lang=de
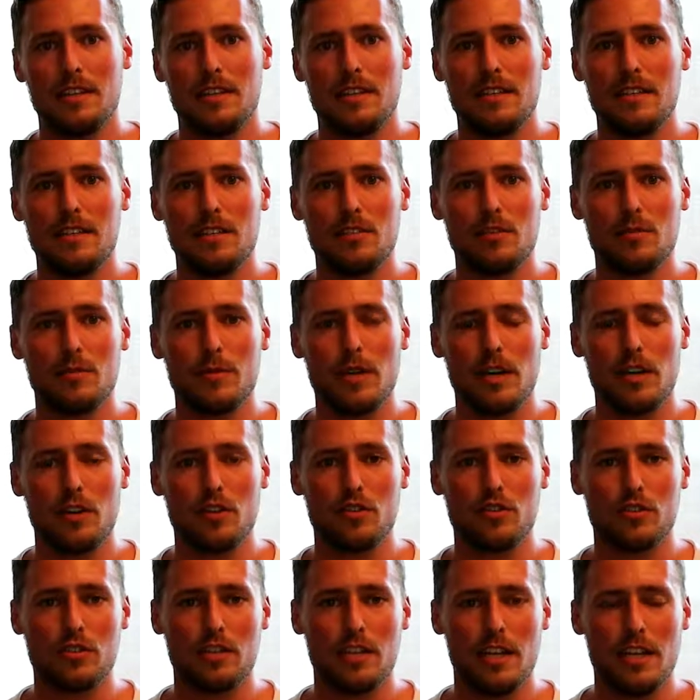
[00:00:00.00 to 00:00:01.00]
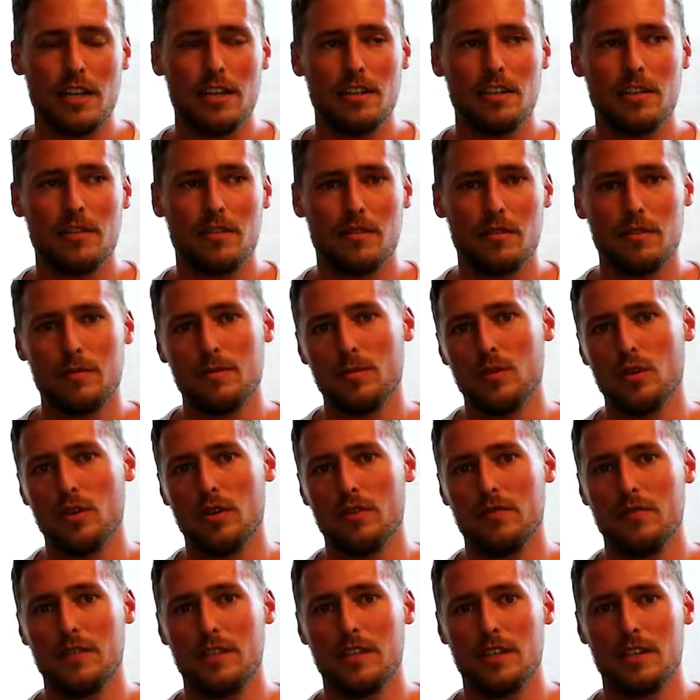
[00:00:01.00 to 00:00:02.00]
die ich zum Teil auch schon kenne, ähm,
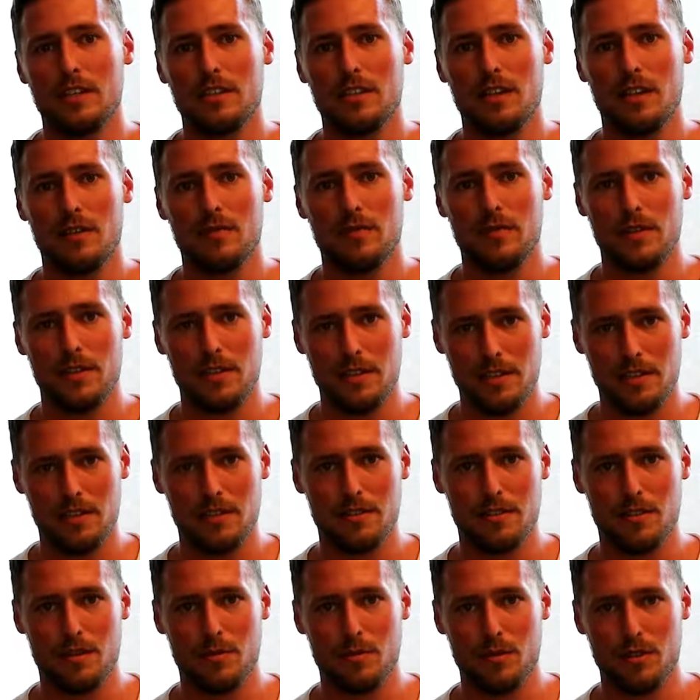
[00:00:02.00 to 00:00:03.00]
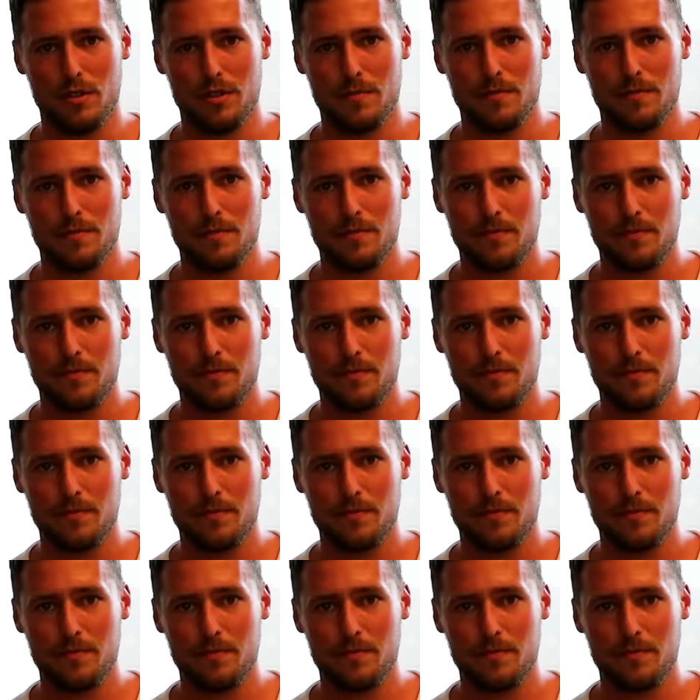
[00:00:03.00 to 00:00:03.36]
dort wieder treffe in Lissabon.